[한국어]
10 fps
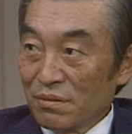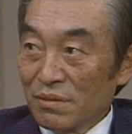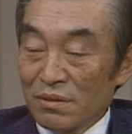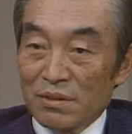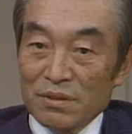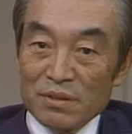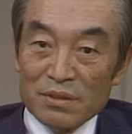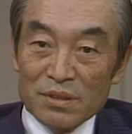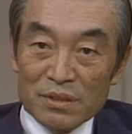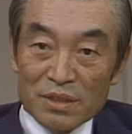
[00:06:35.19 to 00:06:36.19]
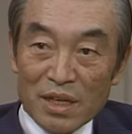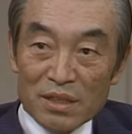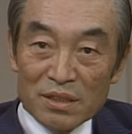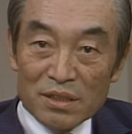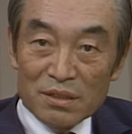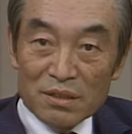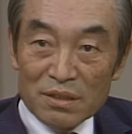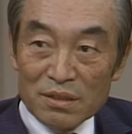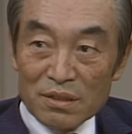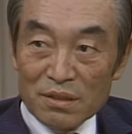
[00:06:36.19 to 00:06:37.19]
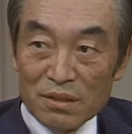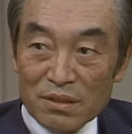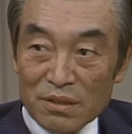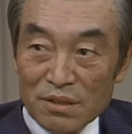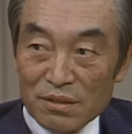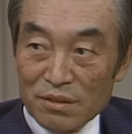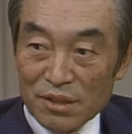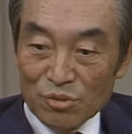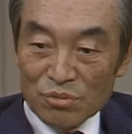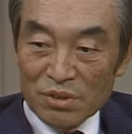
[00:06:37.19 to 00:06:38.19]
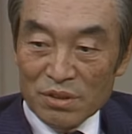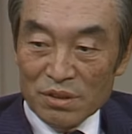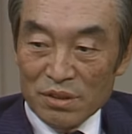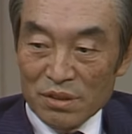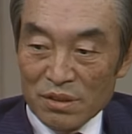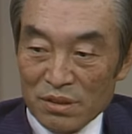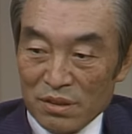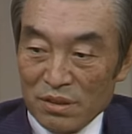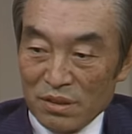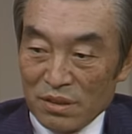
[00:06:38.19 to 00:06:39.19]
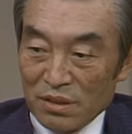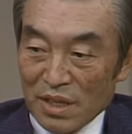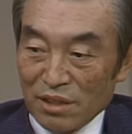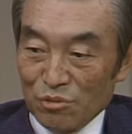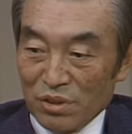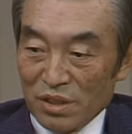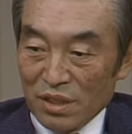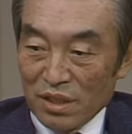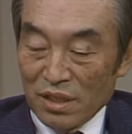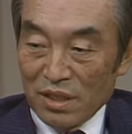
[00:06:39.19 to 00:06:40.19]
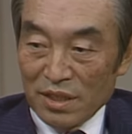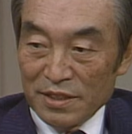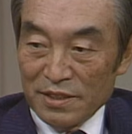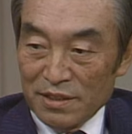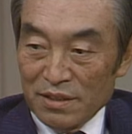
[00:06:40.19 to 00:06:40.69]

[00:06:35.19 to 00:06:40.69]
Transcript: 네. 그, 그 생식을 하는데도 그것이 그 안 되니까